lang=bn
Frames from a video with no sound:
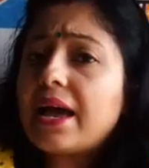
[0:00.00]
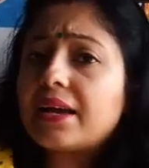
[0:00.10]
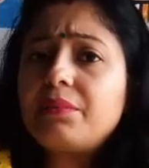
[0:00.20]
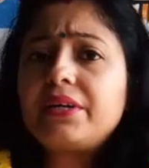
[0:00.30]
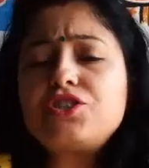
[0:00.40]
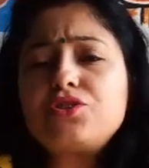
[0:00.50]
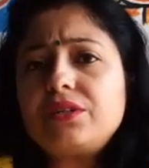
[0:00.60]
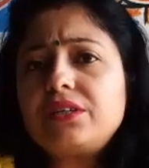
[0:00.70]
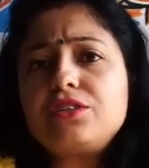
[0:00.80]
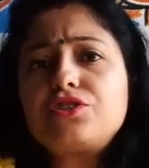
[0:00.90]
একেবারে
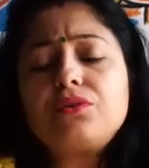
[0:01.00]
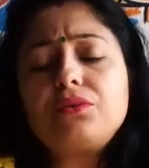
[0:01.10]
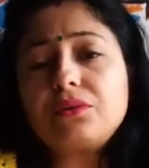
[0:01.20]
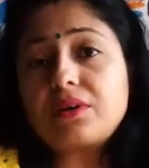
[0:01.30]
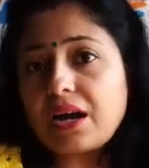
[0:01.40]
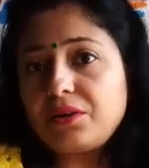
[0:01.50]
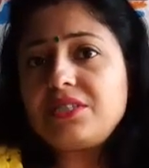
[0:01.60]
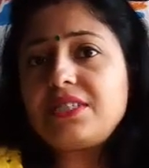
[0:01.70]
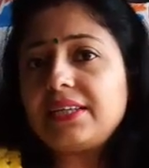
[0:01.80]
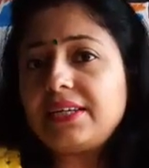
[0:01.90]
সুনির্দিষ্ট কোনো কারণ
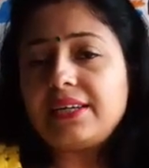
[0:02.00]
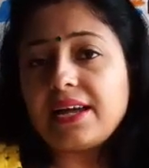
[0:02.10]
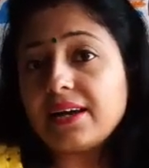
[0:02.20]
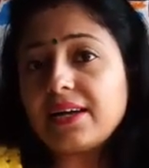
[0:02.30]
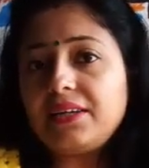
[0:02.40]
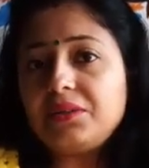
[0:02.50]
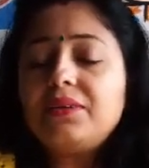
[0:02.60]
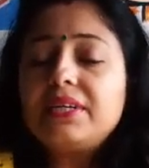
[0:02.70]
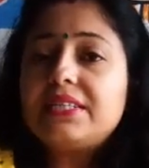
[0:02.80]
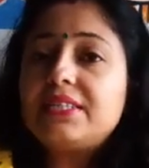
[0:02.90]
জানা না গেলেও
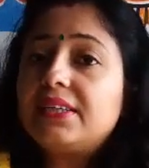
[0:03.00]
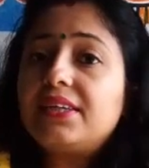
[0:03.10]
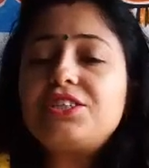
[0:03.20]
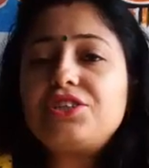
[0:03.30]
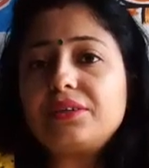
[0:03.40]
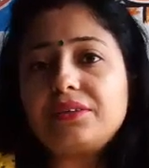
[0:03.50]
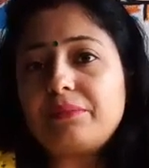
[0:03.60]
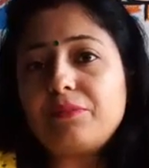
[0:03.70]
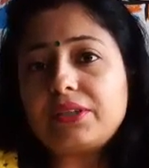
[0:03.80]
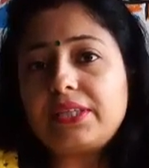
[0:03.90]
চিকিৎসকদের
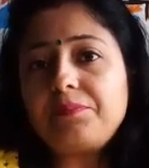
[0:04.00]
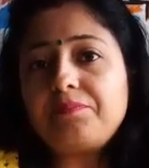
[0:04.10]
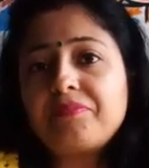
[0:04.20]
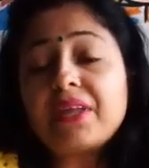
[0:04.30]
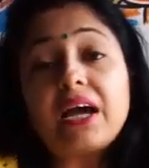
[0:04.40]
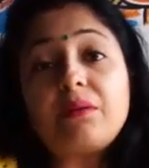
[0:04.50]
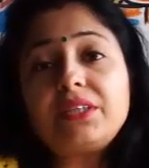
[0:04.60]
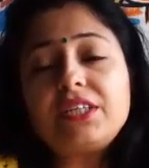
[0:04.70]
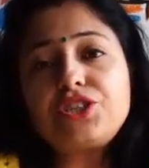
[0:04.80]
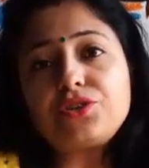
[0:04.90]
মতে
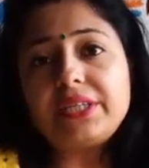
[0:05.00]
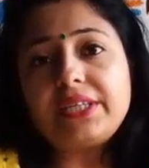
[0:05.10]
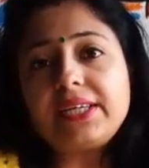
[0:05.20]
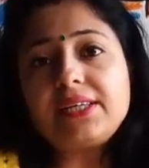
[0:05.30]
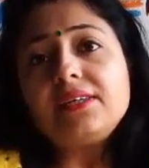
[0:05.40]
আমাদের শরীরে